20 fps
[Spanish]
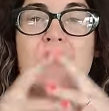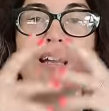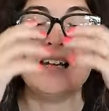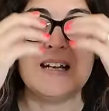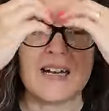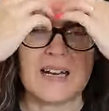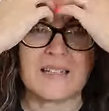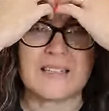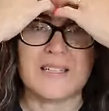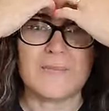
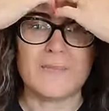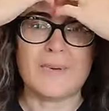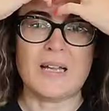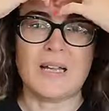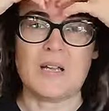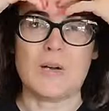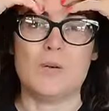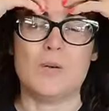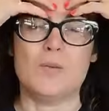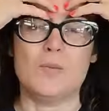el
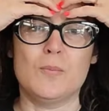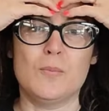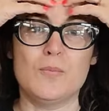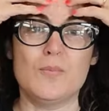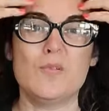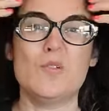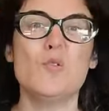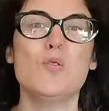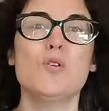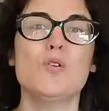archipiélago,
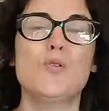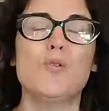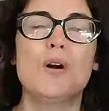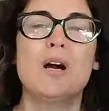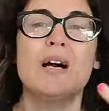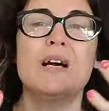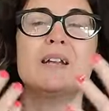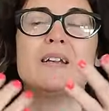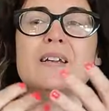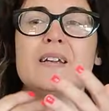un
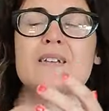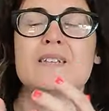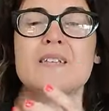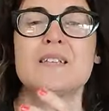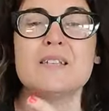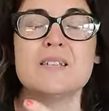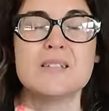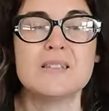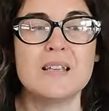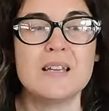lugar que
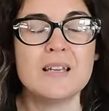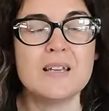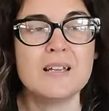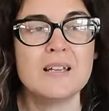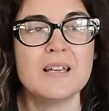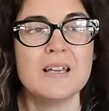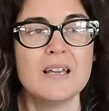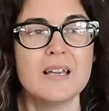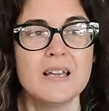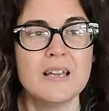existe
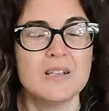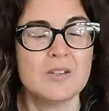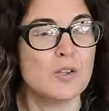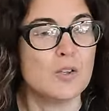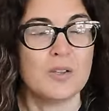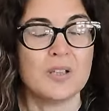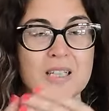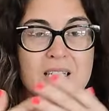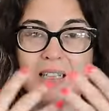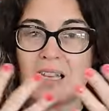
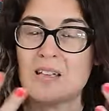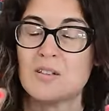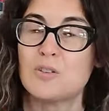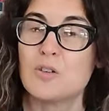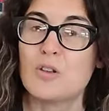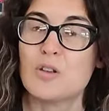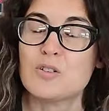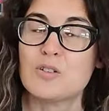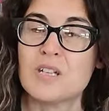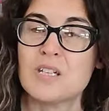donde están
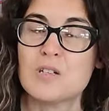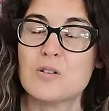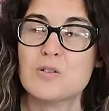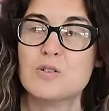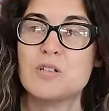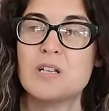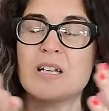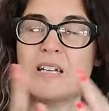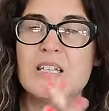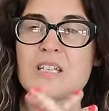todos
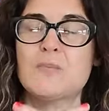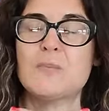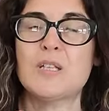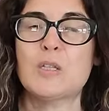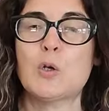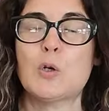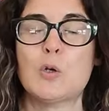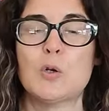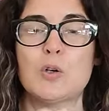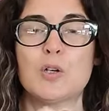esos seres
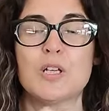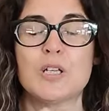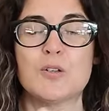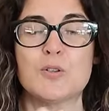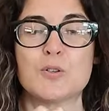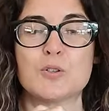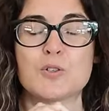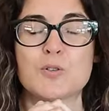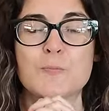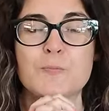
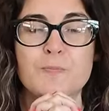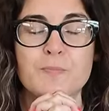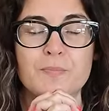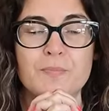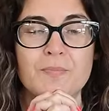mitológicos.